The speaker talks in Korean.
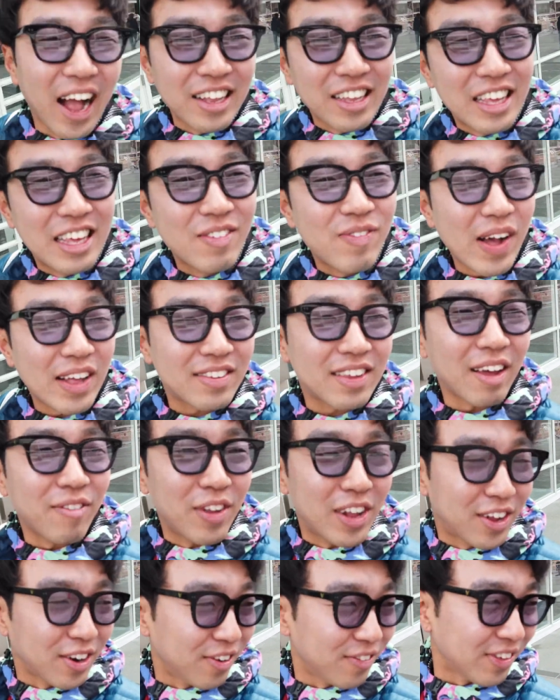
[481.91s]
한 2박
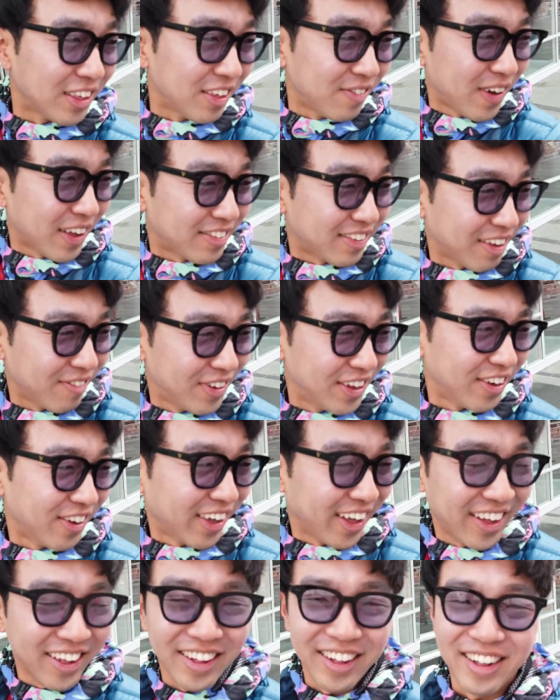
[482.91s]
3일 그럼 2박 3일
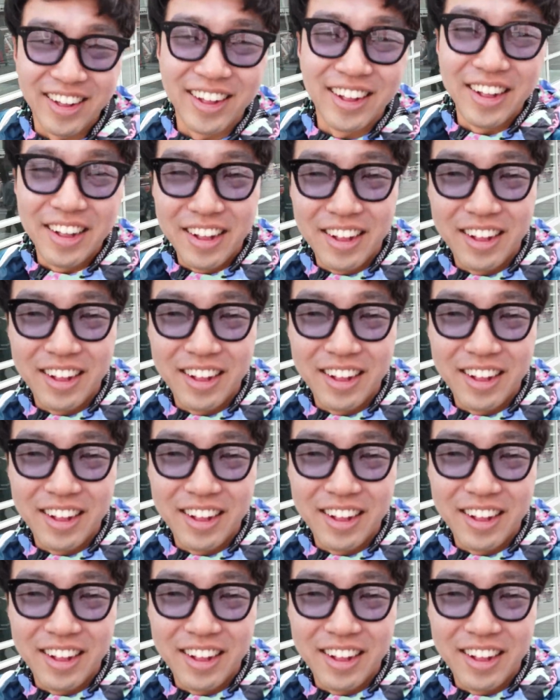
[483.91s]
여행? 한